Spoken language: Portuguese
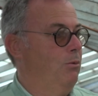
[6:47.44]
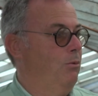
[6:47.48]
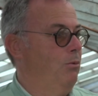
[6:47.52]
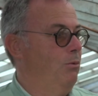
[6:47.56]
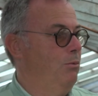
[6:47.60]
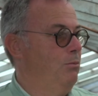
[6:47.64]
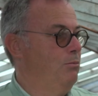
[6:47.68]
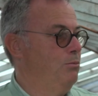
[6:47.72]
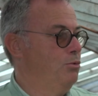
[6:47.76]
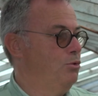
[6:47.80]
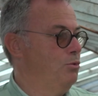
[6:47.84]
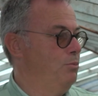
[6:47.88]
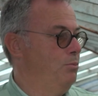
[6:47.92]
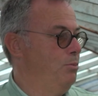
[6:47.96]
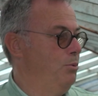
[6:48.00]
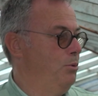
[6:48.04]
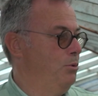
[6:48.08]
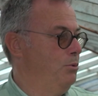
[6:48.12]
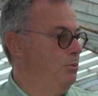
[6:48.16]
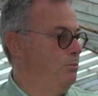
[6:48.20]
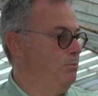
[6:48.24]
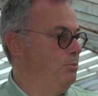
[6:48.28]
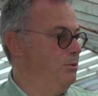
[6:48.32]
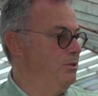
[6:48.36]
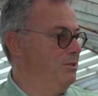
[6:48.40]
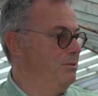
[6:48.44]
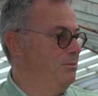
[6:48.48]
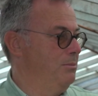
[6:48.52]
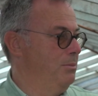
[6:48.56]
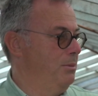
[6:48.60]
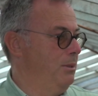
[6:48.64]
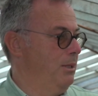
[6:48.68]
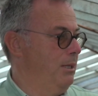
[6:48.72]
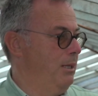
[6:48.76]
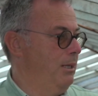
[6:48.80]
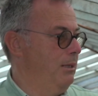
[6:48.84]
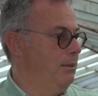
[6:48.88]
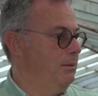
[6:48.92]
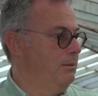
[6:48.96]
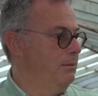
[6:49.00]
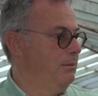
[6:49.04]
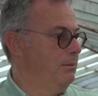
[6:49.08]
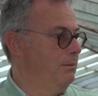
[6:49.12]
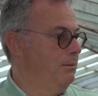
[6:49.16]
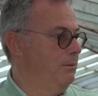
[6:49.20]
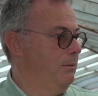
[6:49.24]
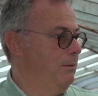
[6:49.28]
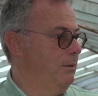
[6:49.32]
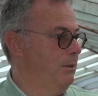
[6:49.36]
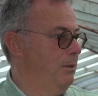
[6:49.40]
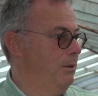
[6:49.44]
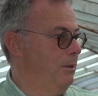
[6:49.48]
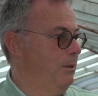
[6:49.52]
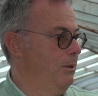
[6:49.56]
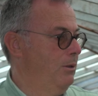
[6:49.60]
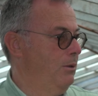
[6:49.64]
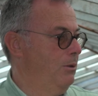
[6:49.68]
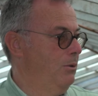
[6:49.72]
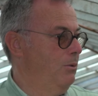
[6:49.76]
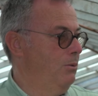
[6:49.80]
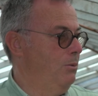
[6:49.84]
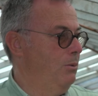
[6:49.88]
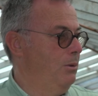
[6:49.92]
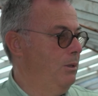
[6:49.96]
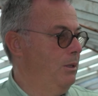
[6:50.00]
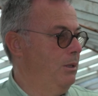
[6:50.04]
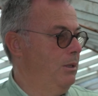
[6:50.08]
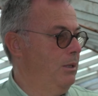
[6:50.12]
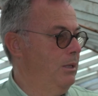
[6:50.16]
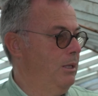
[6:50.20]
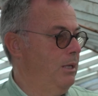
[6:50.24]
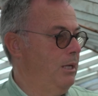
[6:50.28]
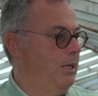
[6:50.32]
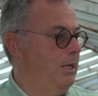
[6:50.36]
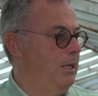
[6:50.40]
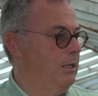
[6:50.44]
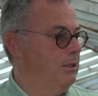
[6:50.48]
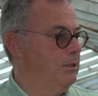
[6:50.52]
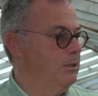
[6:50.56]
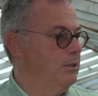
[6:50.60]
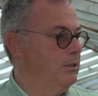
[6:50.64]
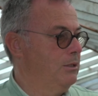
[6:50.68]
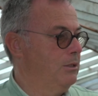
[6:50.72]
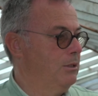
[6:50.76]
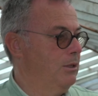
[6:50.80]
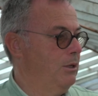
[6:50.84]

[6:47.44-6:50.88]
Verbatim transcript: Como se pode perceber, o ananás